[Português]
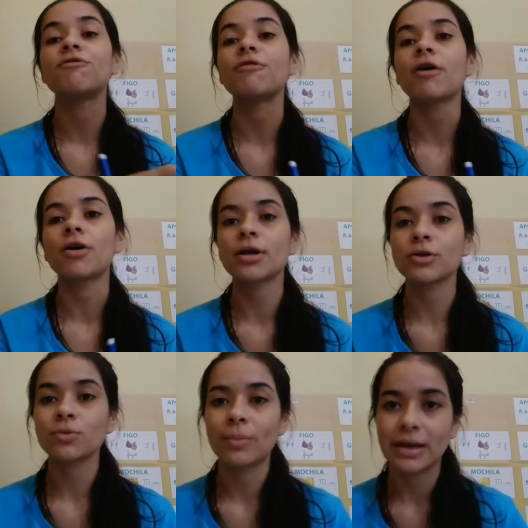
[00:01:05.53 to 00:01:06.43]
Fora
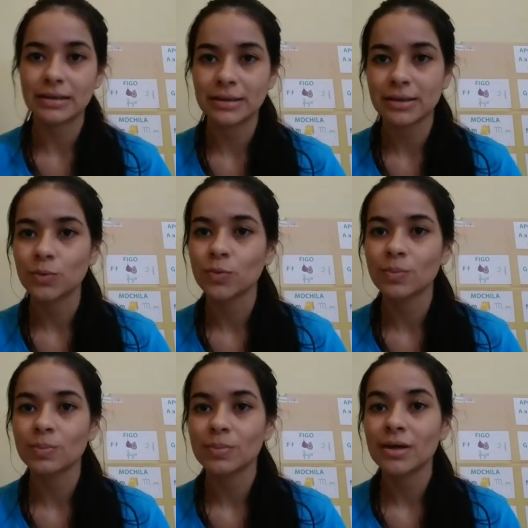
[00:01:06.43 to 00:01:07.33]
do Brasil?
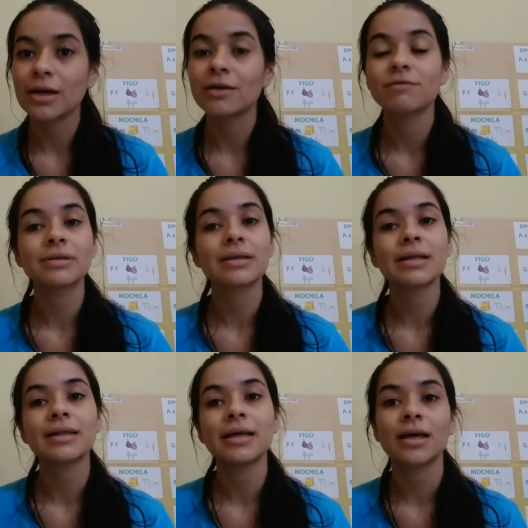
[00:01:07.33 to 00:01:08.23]

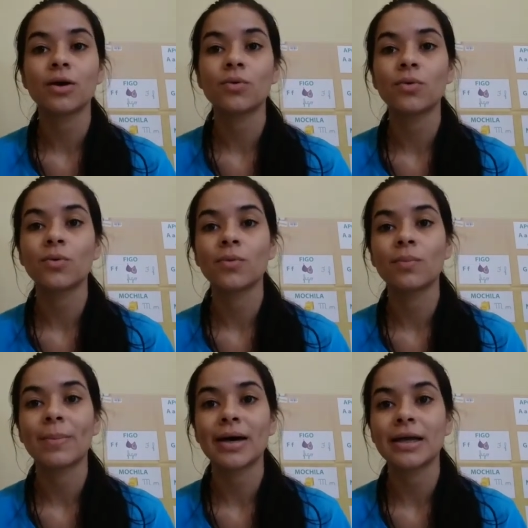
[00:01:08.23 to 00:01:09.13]
Você tem
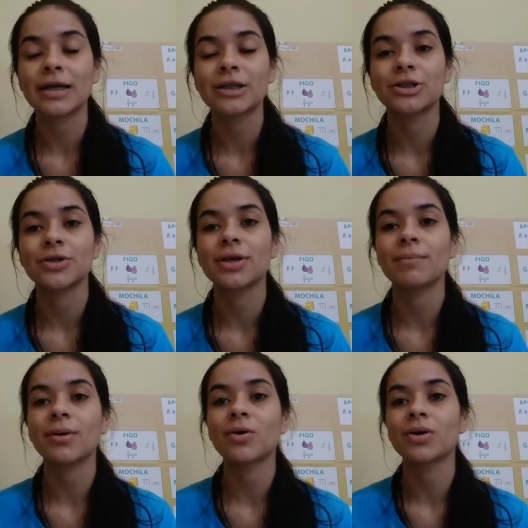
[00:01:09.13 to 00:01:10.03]
algum parente que
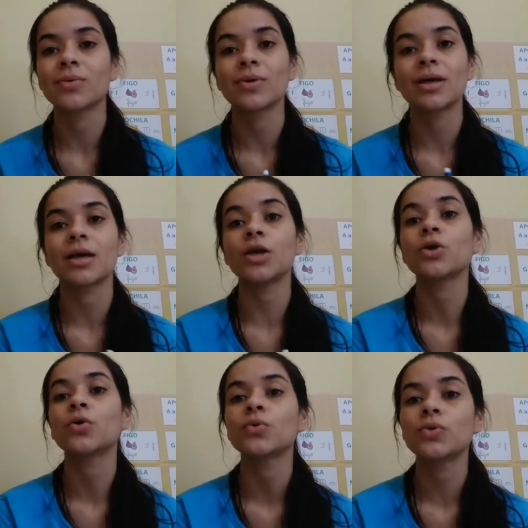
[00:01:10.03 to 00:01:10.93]
mora o quê?
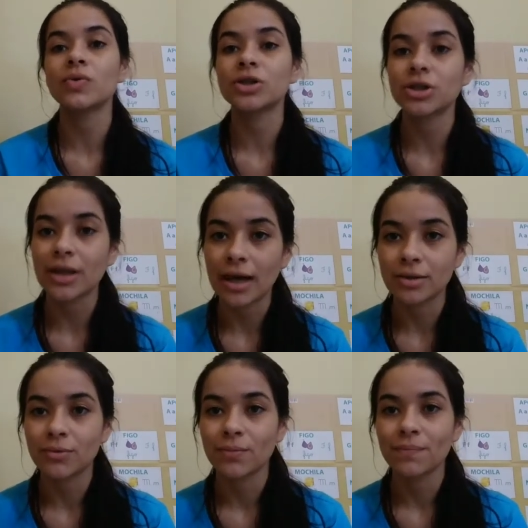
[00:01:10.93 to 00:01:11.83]
em outro
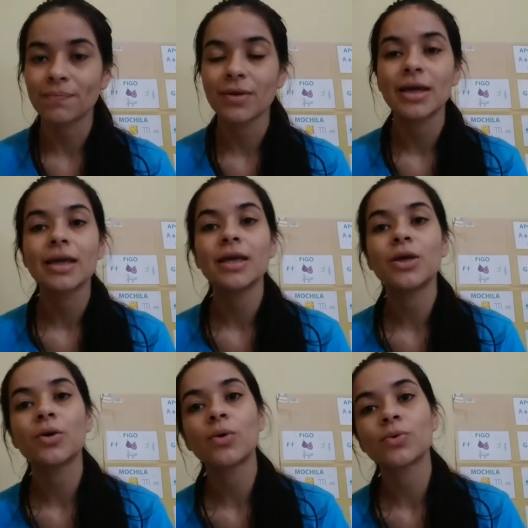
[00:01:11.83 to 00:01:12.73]
estado,
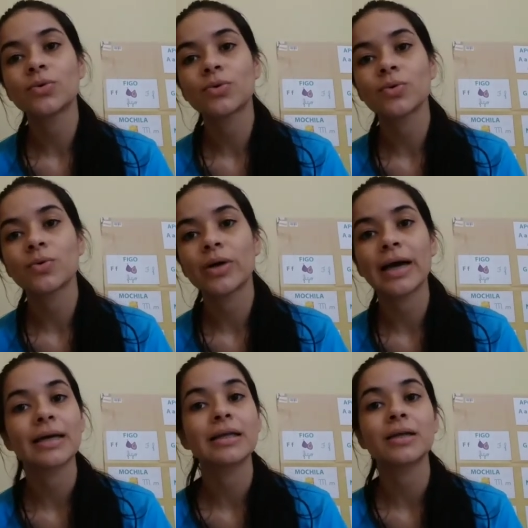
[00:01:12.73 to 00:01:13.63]
em outro
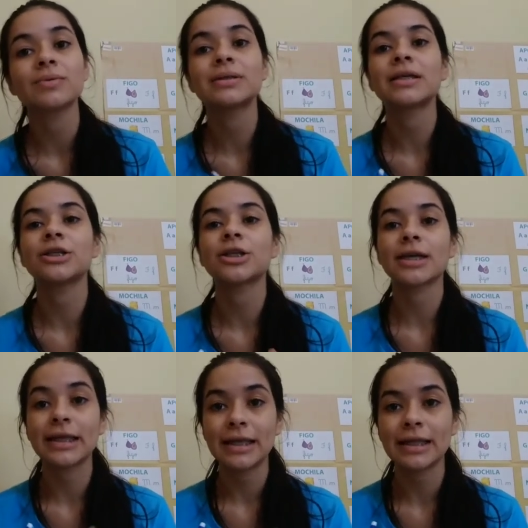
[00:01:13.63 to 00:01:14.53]
lugar que não seja
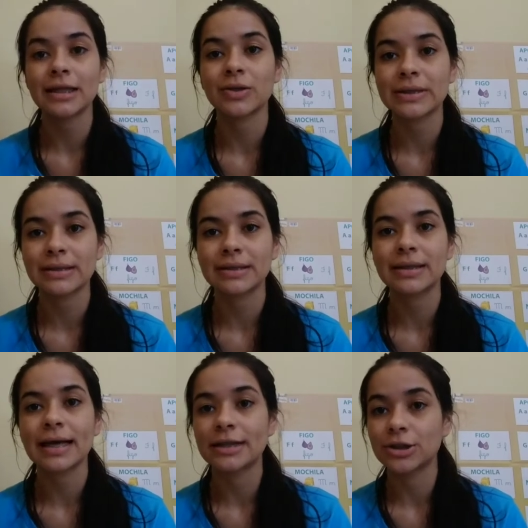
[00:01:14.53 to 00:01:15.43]
aqui na nossa
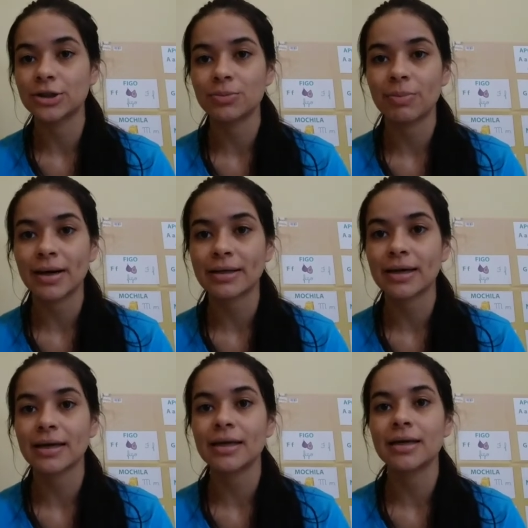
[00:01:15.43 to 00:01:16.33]
cidade de
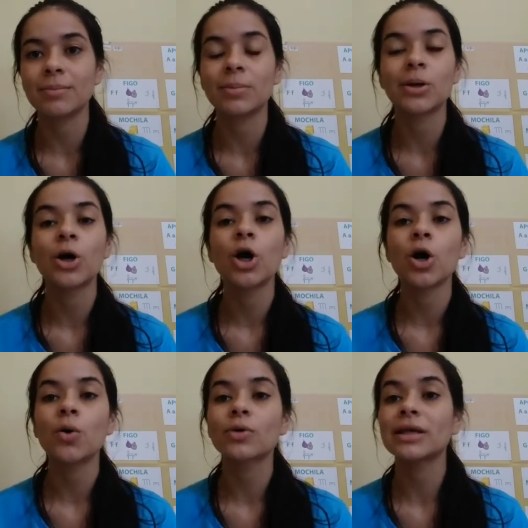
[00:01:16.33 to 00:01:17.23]
Parnaíba
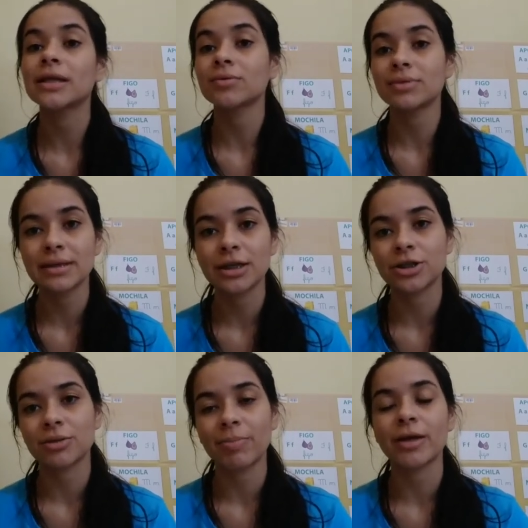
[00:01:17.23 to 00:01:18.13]
ou que não
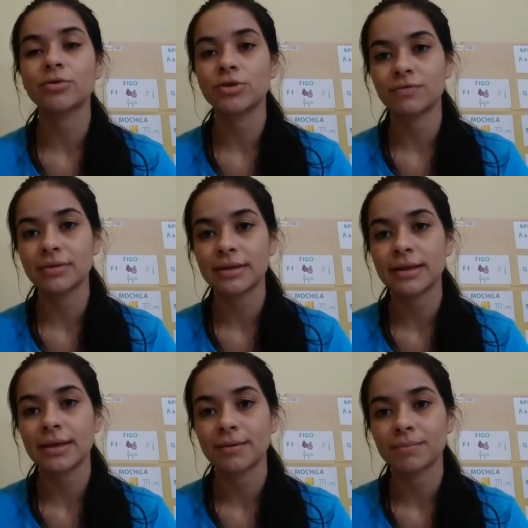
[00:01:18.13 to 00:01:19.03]
seja perto de
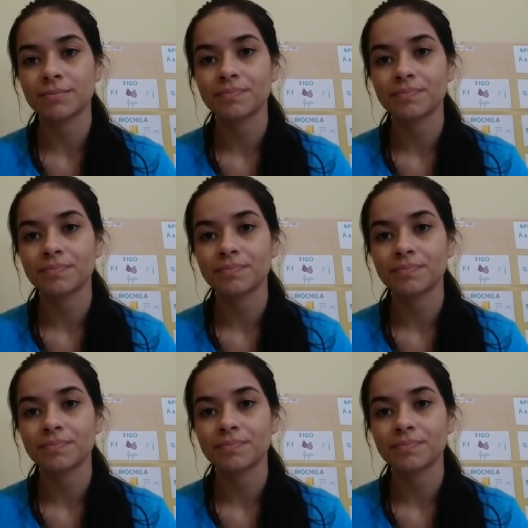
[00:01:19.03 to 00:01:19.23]
você?